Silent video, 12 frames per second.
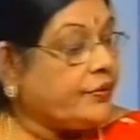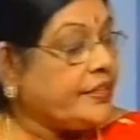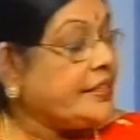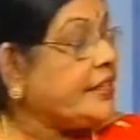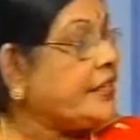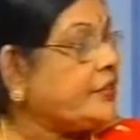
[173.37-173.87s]

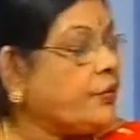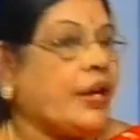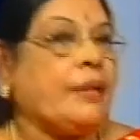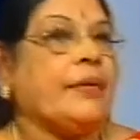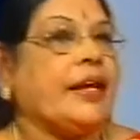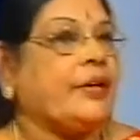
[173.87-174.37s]
குறவஞ்சி
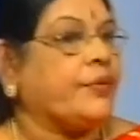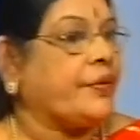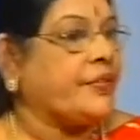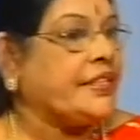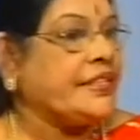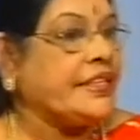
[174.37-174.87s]
சோலைமலை
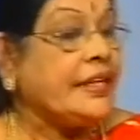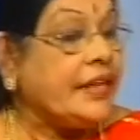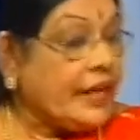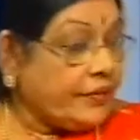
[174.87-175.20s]
குறவஞ்சி